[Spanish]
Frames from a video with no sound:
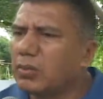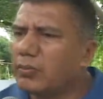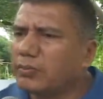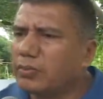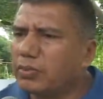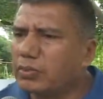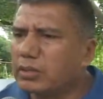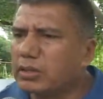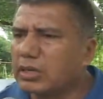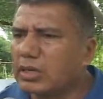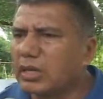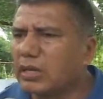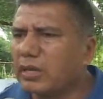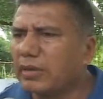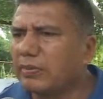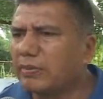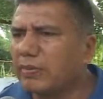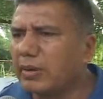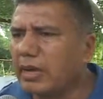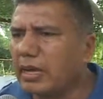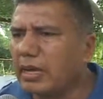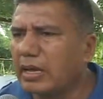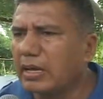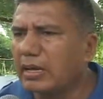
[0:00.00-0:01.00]
porque
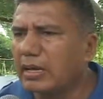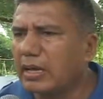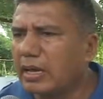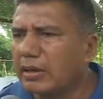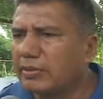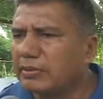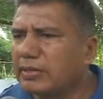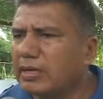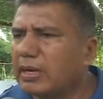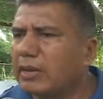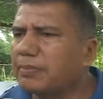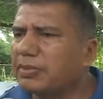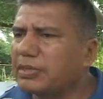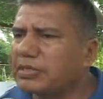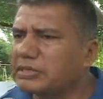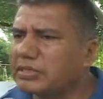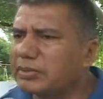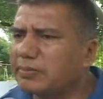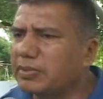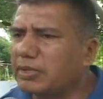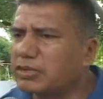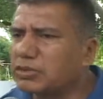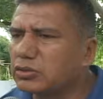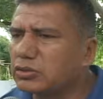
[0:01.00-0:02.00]
va a haber la
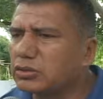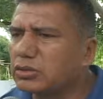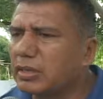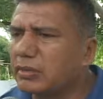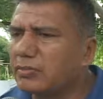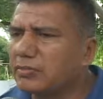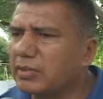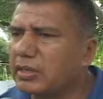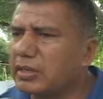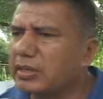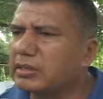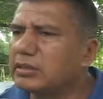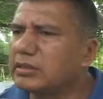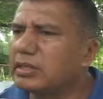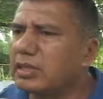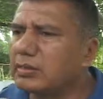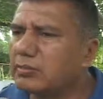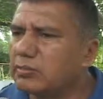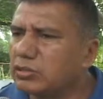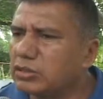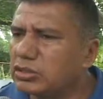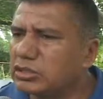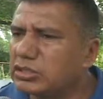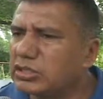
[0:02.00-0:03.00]
participación también
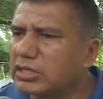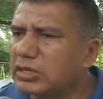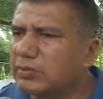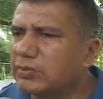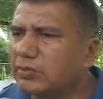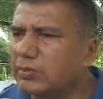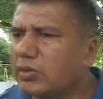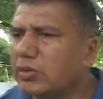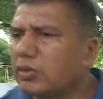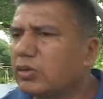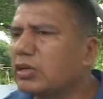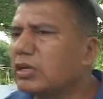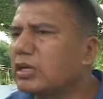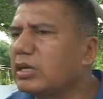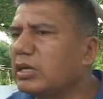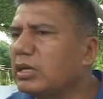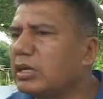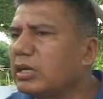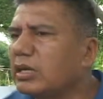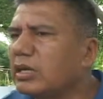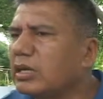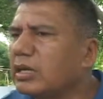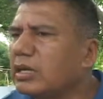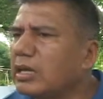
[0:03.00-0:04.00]
del municipio
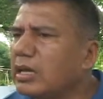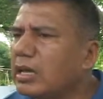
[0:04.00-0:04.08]
y